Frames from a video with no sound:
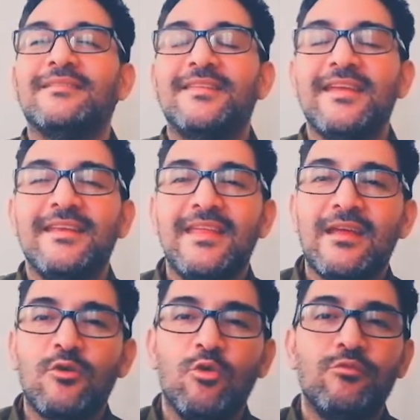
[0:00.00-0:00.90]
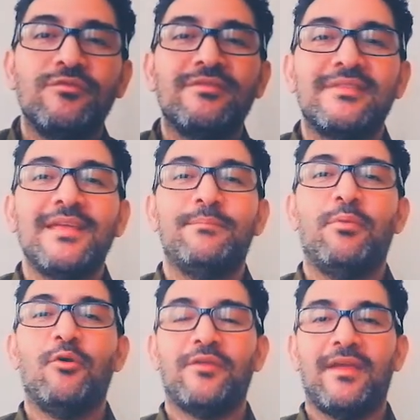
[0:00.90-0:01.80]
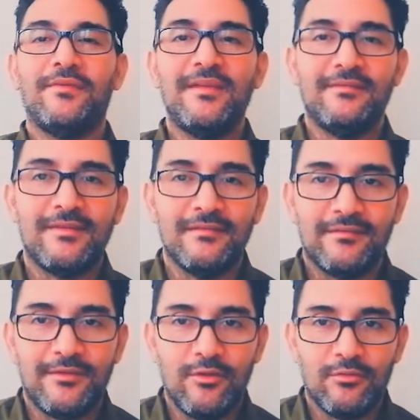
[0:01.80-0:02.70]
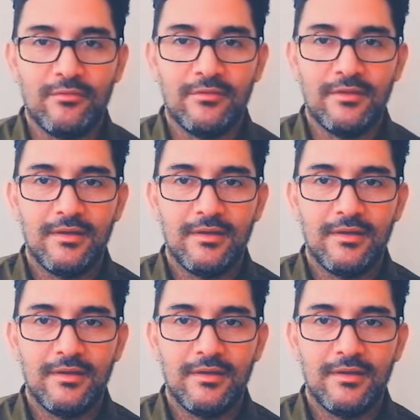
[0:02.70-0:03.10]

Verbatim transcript: sin ningún tipo de distinción